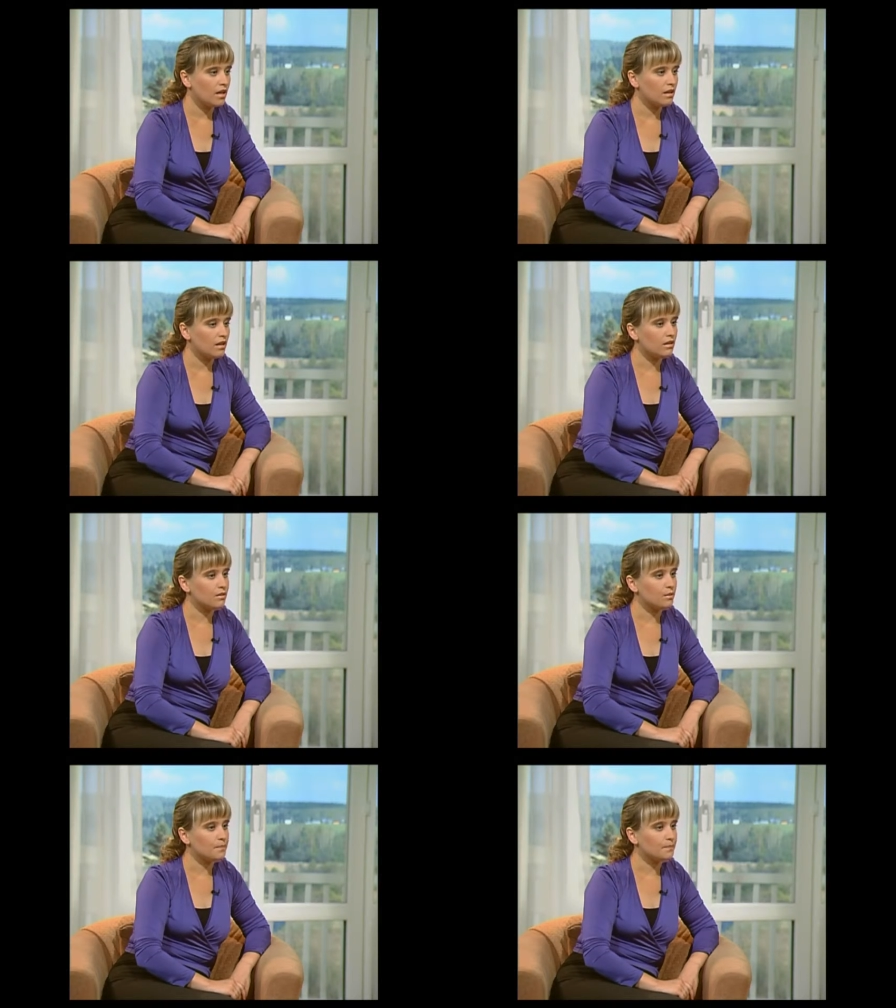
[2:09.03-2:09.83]

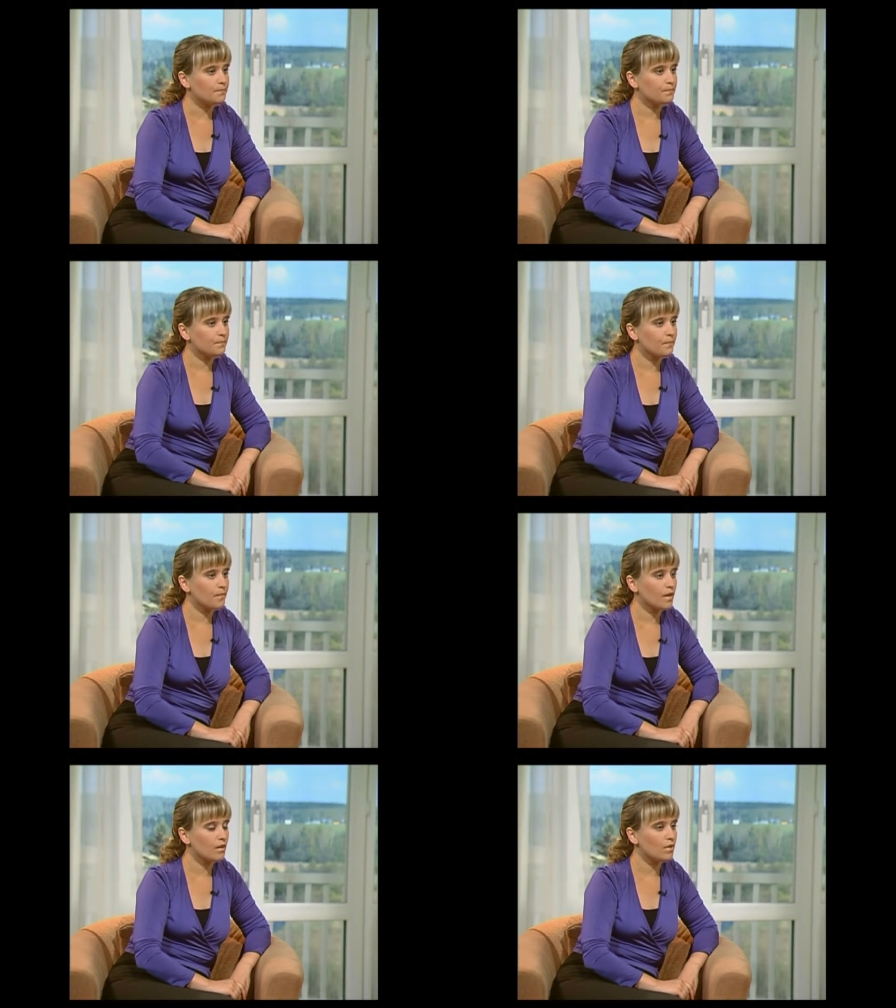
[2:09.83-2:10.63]
И
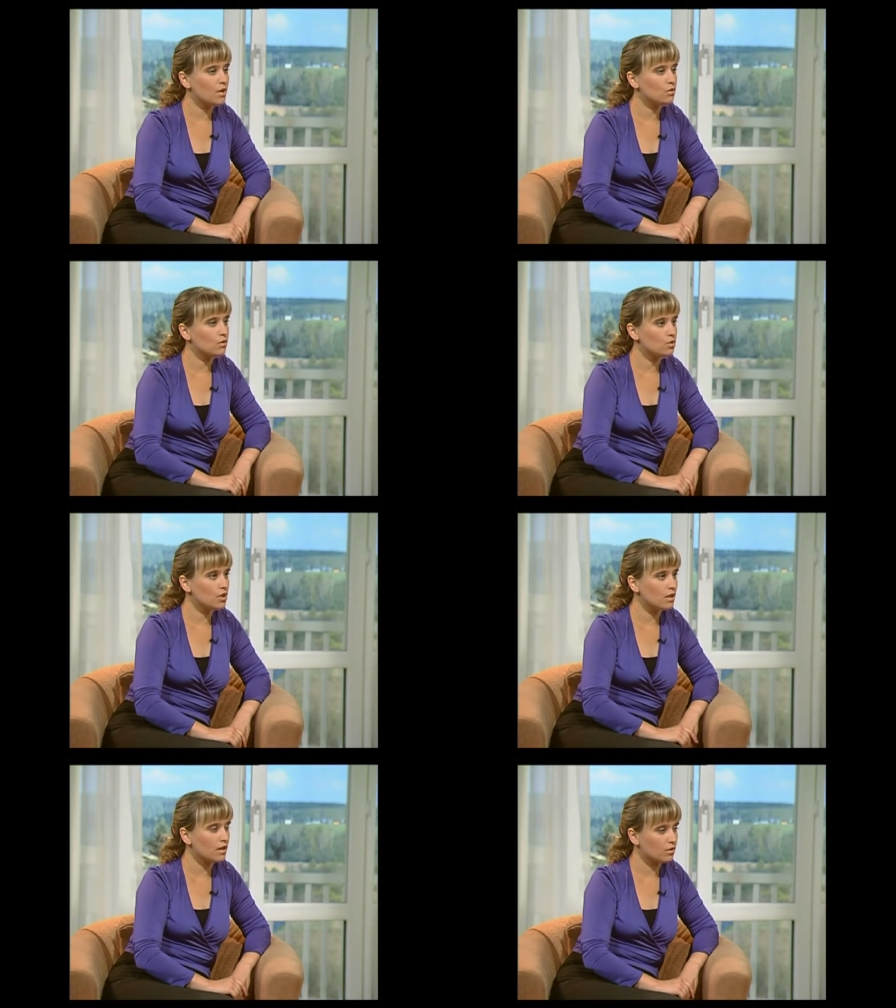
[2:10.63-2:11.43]
мое
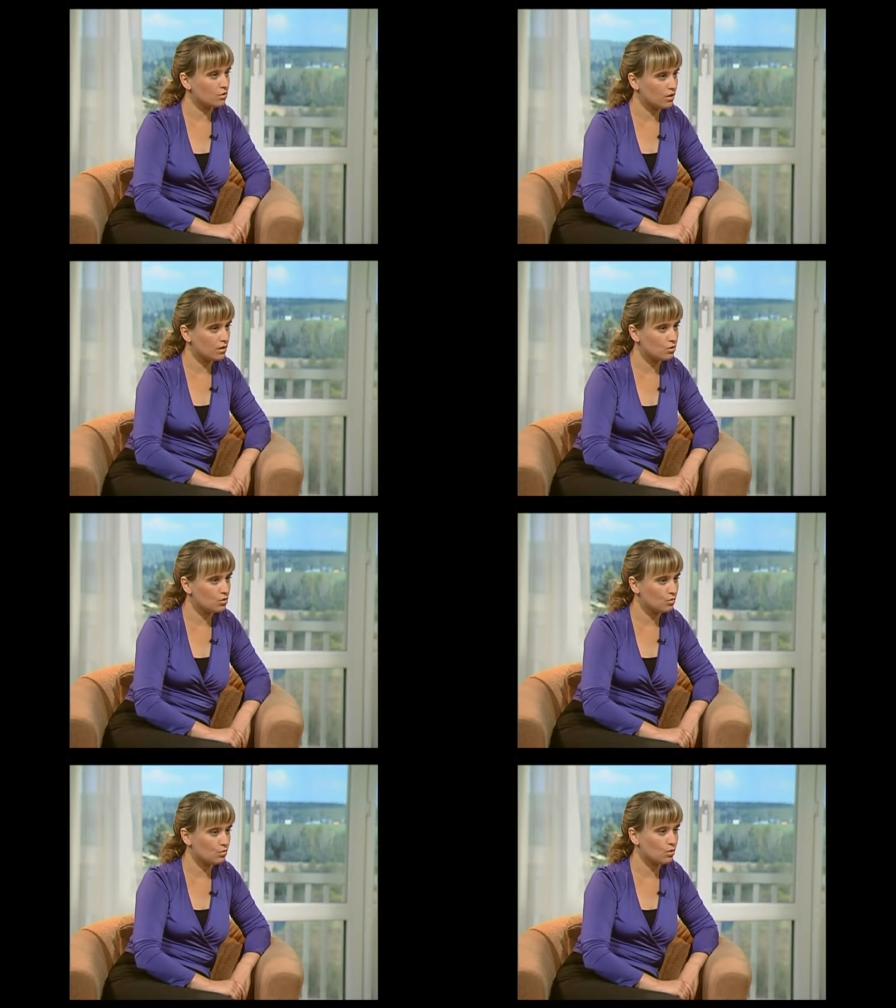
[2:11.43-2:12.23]
служение, которое я
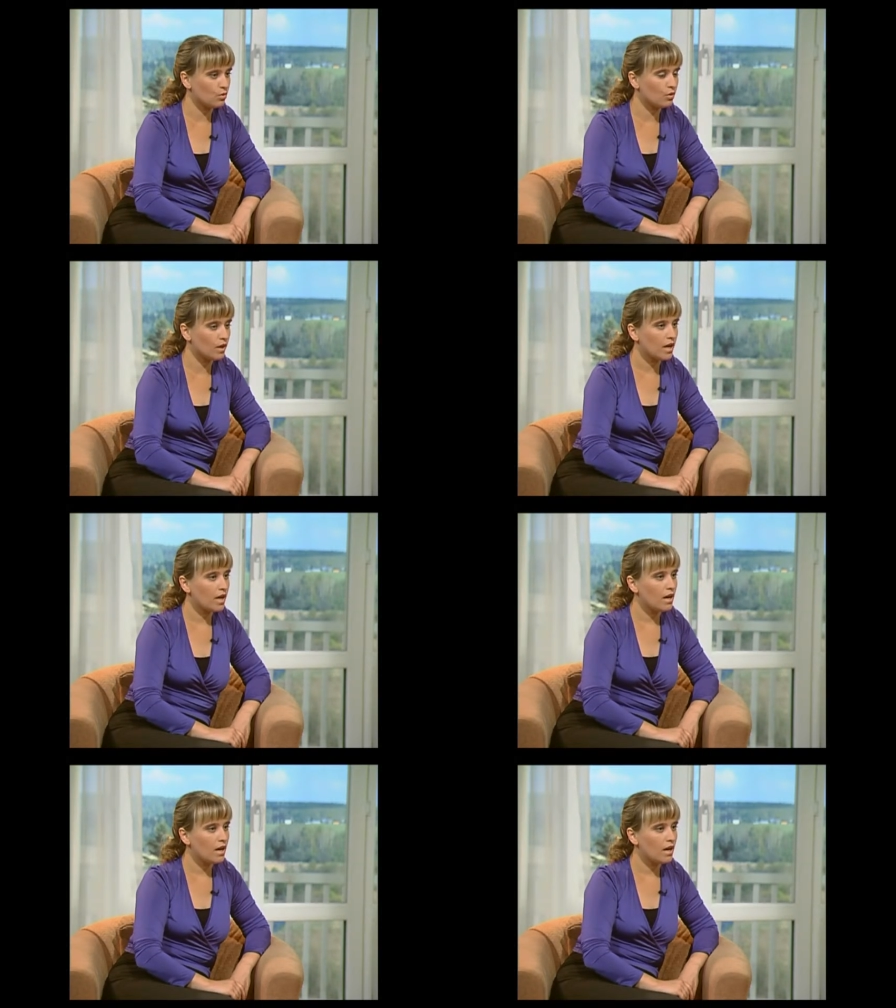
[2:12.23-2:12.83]
несу Богу,